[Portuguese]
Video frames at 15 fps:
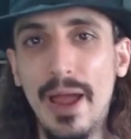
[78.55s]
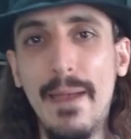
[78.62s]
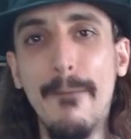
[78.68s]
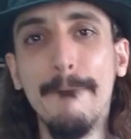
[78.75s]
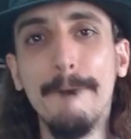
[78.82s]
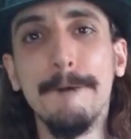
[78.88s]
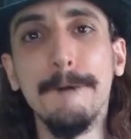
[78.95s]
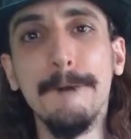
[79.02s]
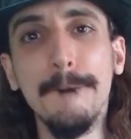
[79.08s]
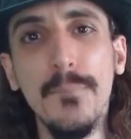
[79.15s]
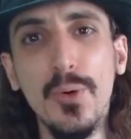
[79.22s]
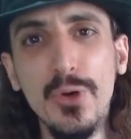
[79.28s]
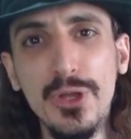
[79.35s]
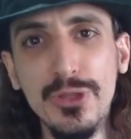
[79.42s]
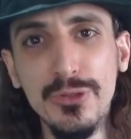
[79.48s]
é
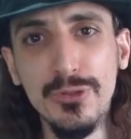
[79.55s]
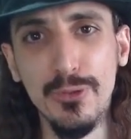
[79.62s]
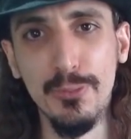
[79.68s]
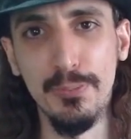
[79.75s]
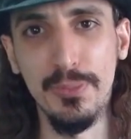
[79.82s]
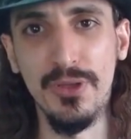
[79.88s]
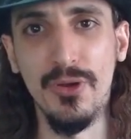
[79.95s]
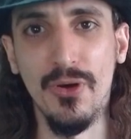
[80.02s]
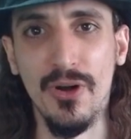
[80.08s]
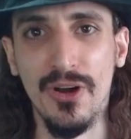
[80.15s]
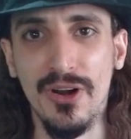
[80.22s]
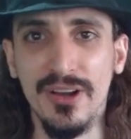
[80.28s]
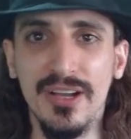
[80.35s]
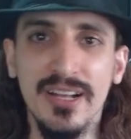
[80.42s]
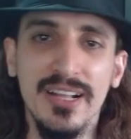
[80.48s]
muito
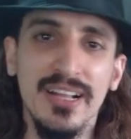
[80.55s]
pior.